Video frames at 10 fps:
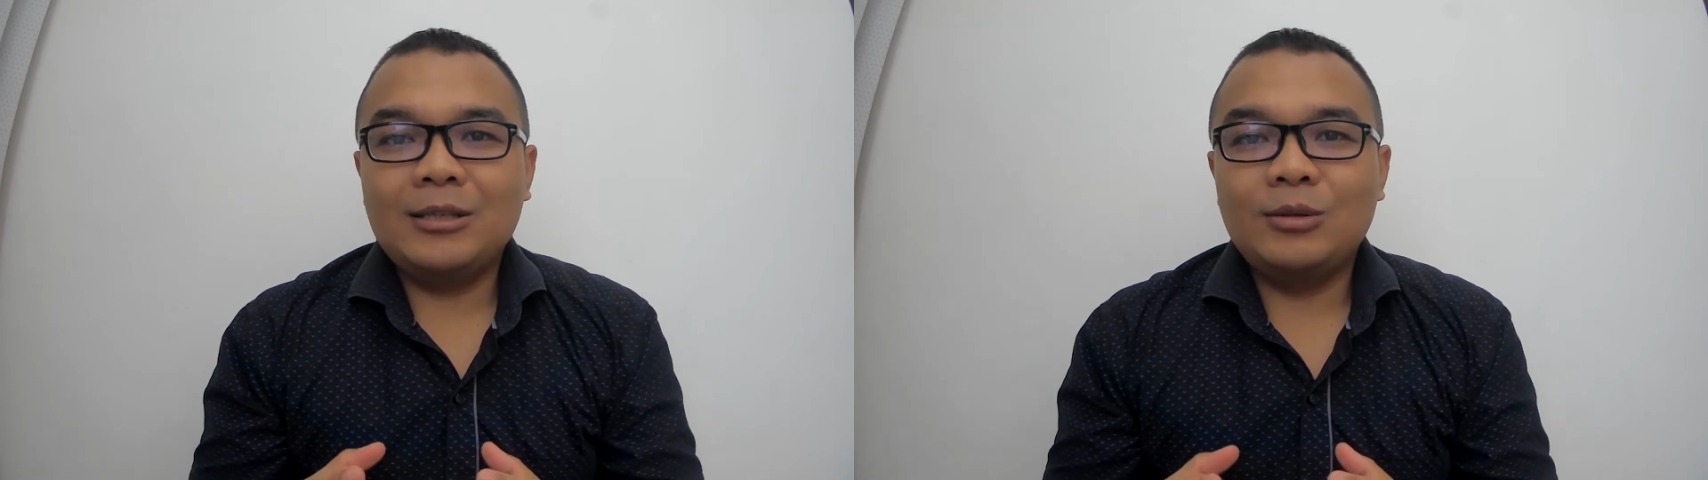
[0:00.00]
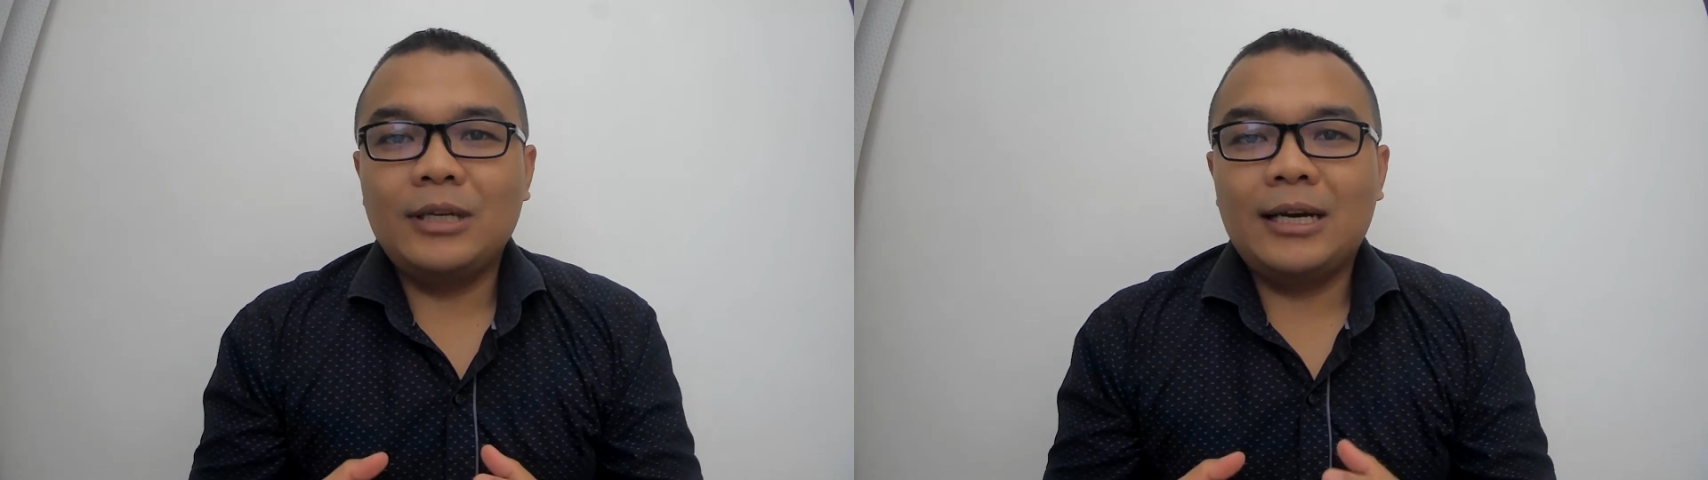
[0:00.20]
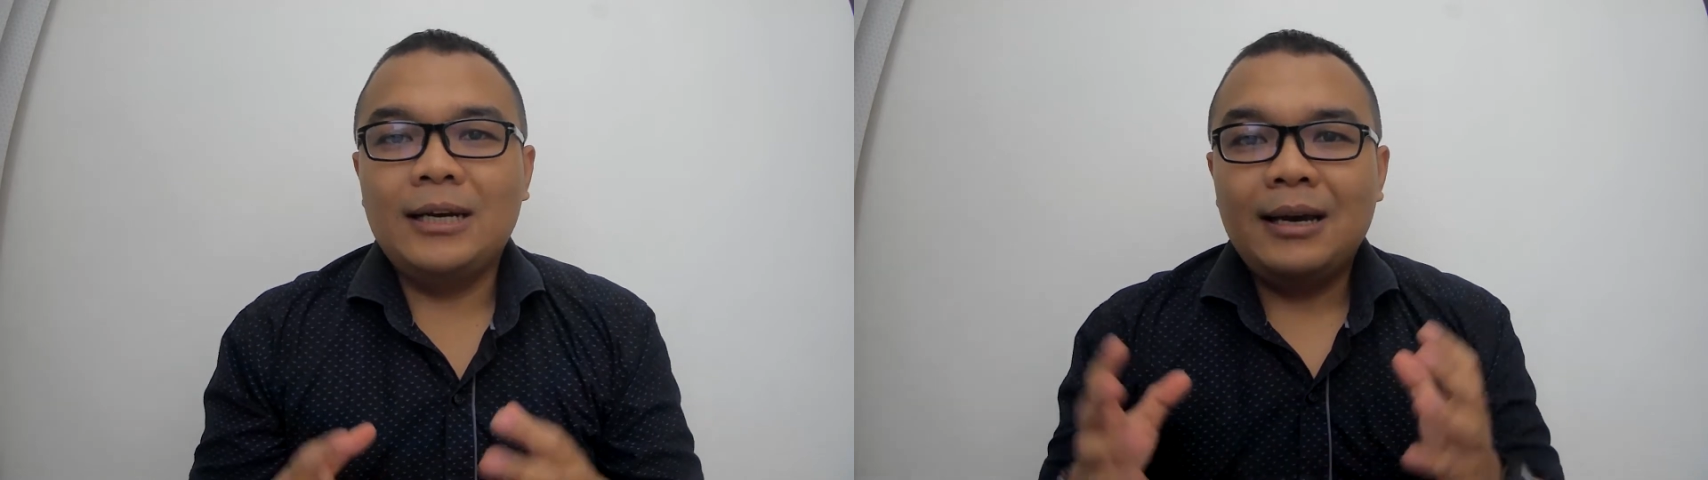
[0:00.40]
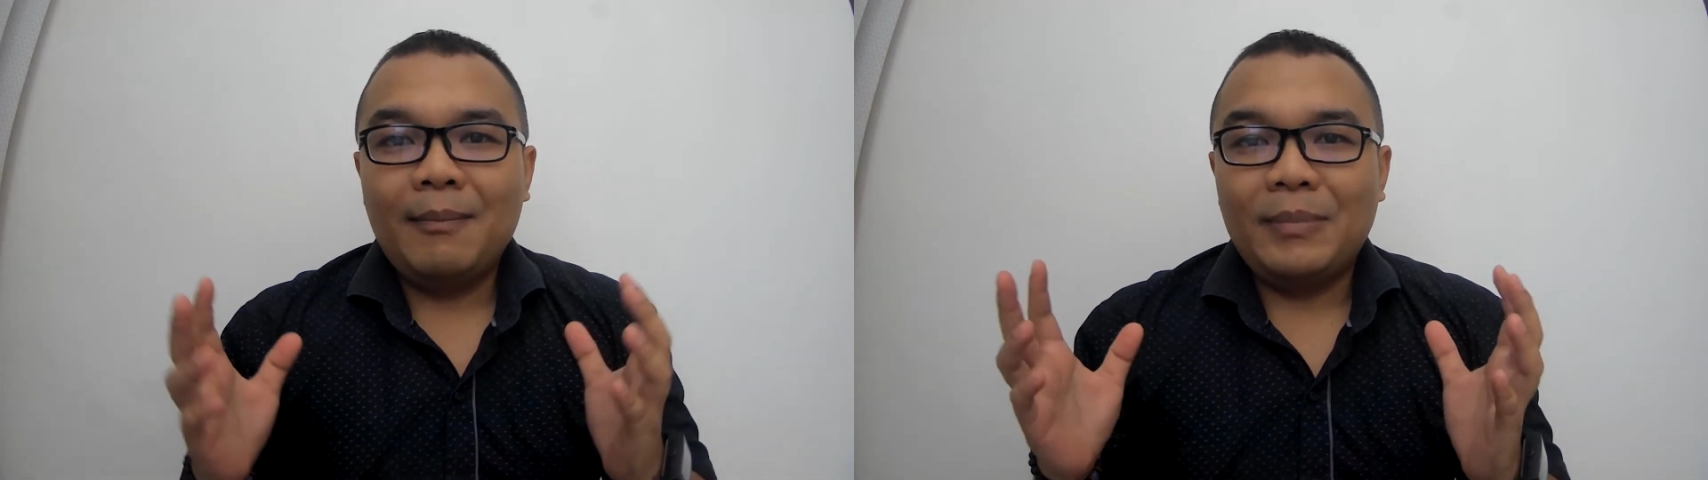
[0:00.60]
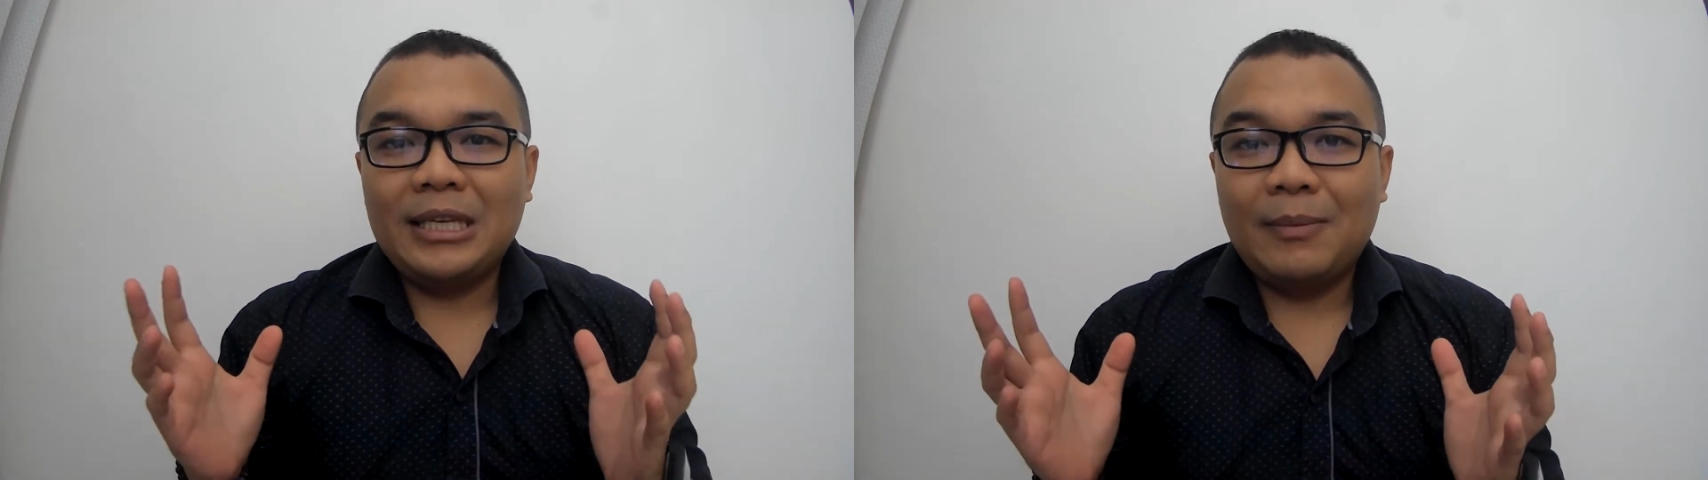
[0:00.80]
sudah
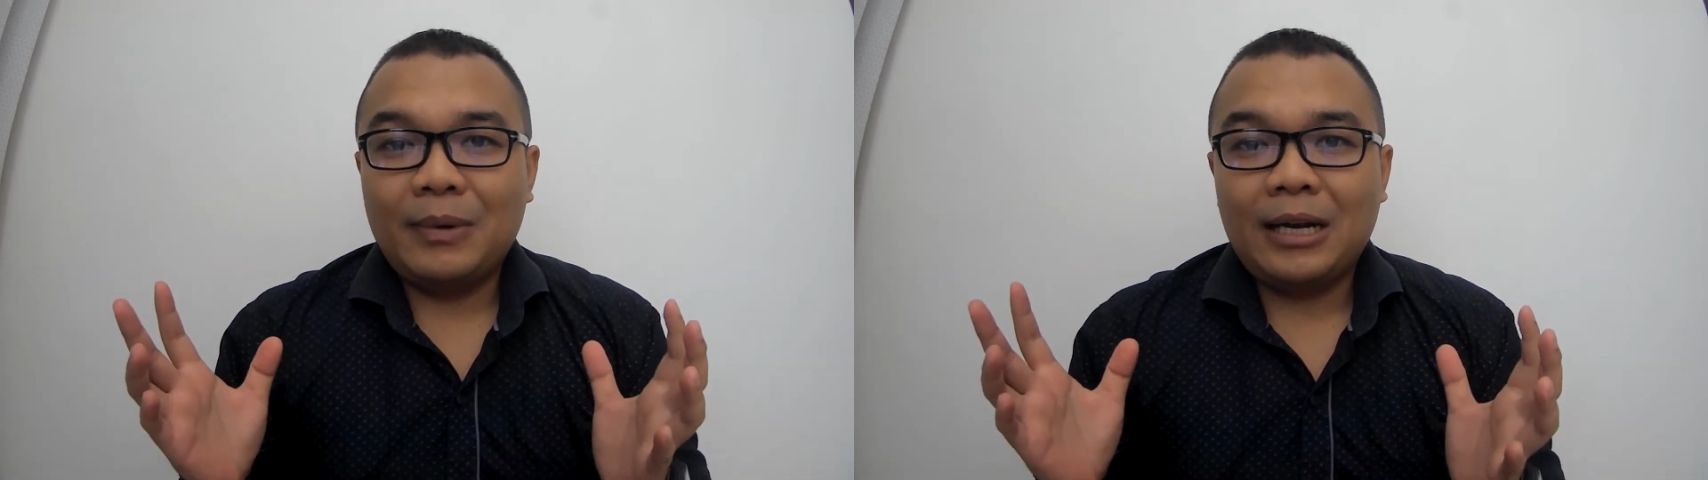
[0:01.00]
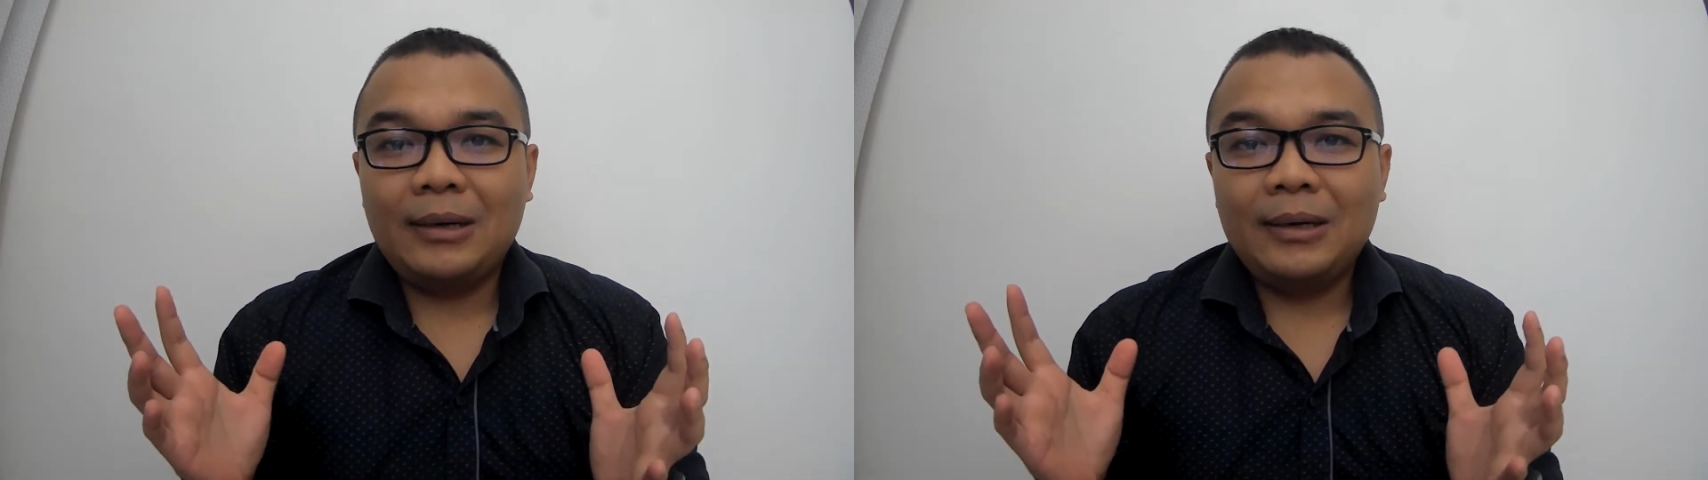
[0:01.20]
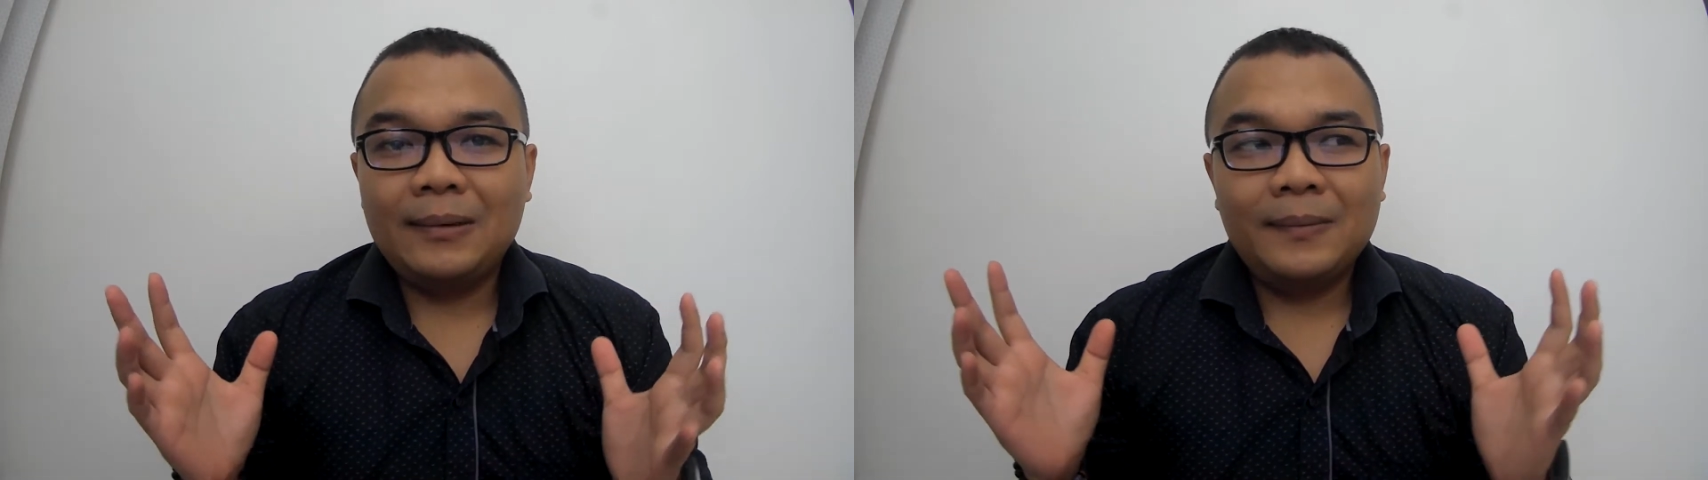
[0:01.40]
menyiapkan